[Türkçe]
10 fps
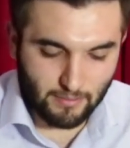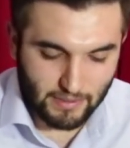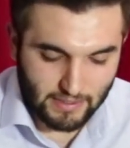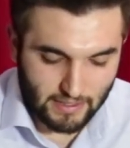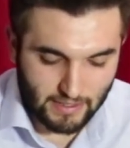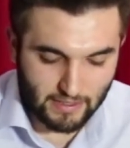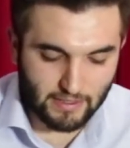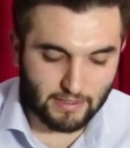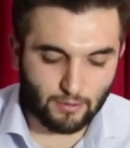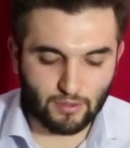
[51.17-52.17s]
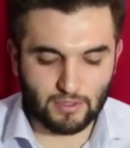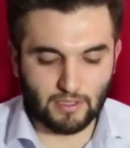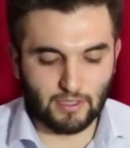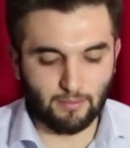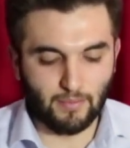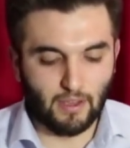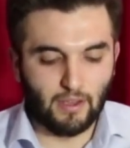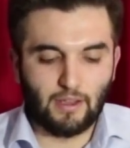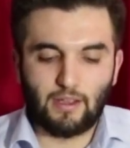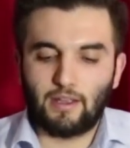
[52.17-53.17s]
materyallerini göstereyim.
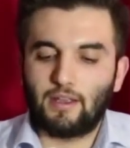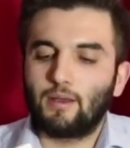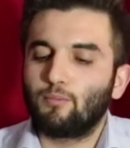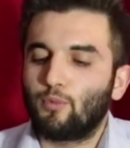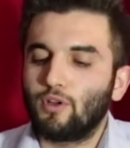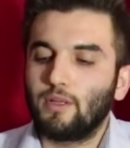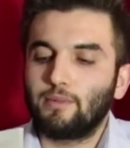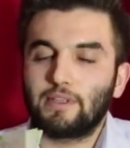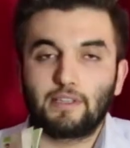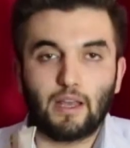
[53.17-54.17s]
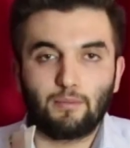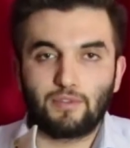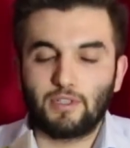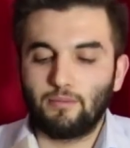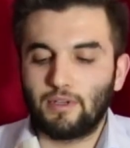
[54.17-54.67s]
E, böyle bir kitapçığı